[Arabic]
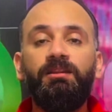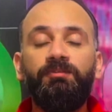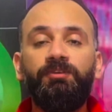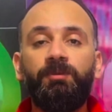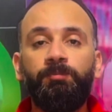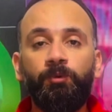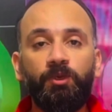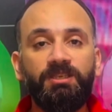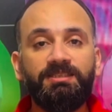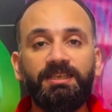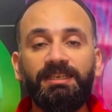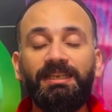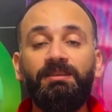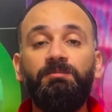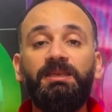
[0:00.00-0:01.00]
ليفربول
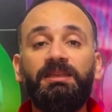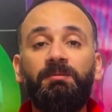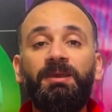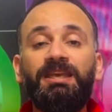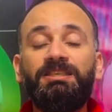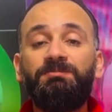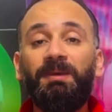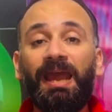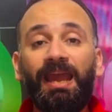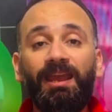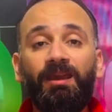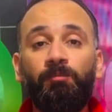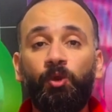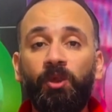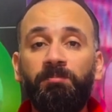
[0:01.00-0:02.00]
السنه دي بيتميز
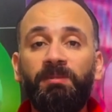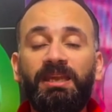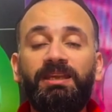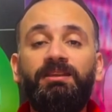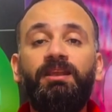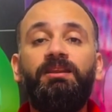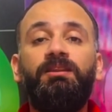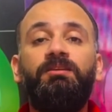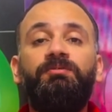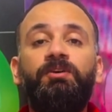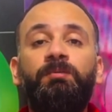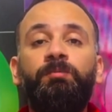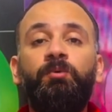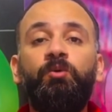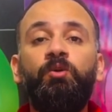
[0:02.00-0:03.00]
بحاجه مهمه جدا
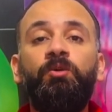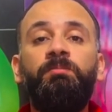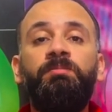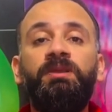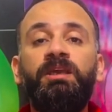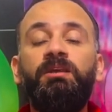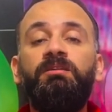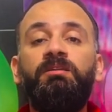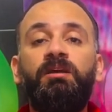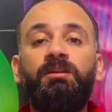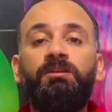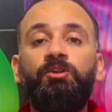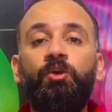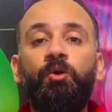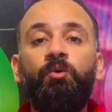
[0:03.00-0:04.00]
ليفربول بيقدر
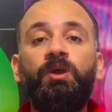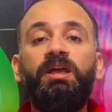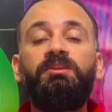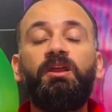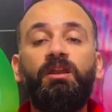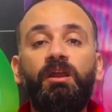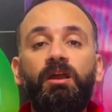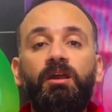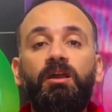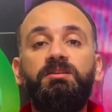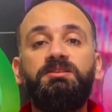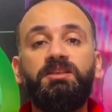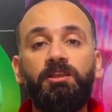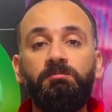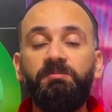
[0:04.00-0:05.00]
ان هو يتلقى
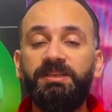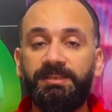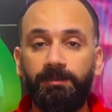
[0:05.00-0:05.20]
صدمه